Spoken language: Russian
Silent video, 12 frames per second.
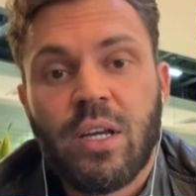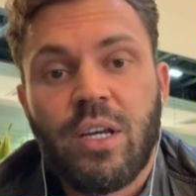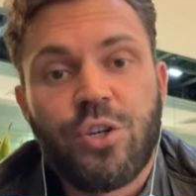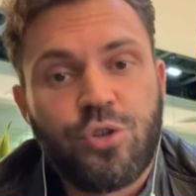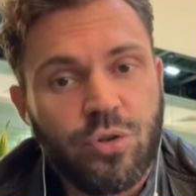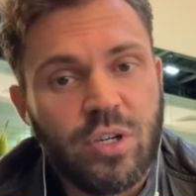
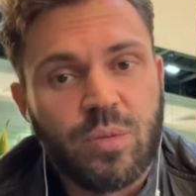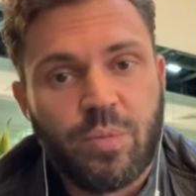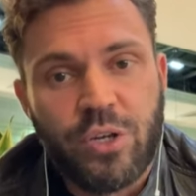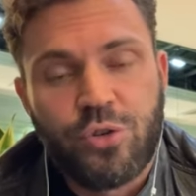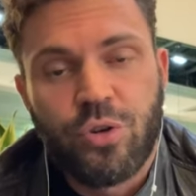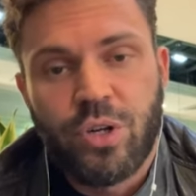еще раз
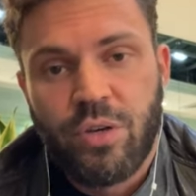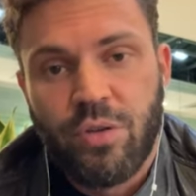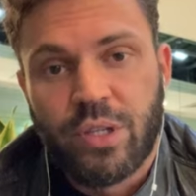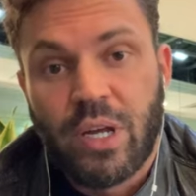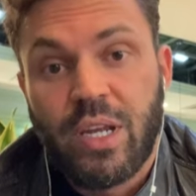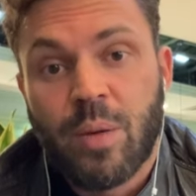
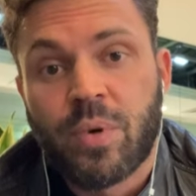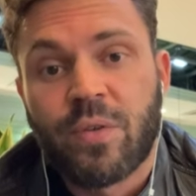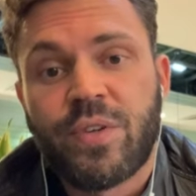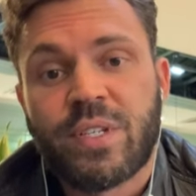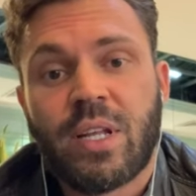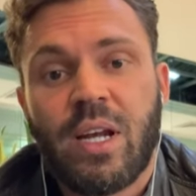подчеркивает о
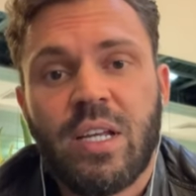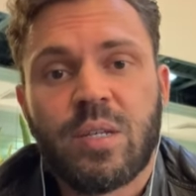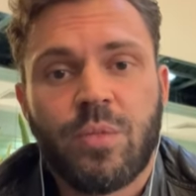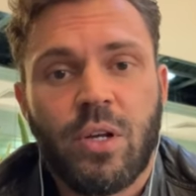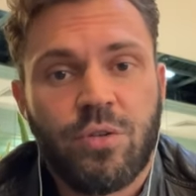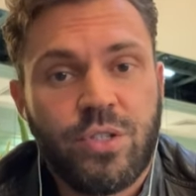
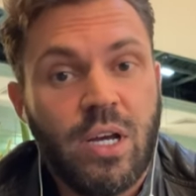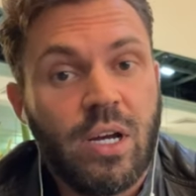непрофессионализме людей,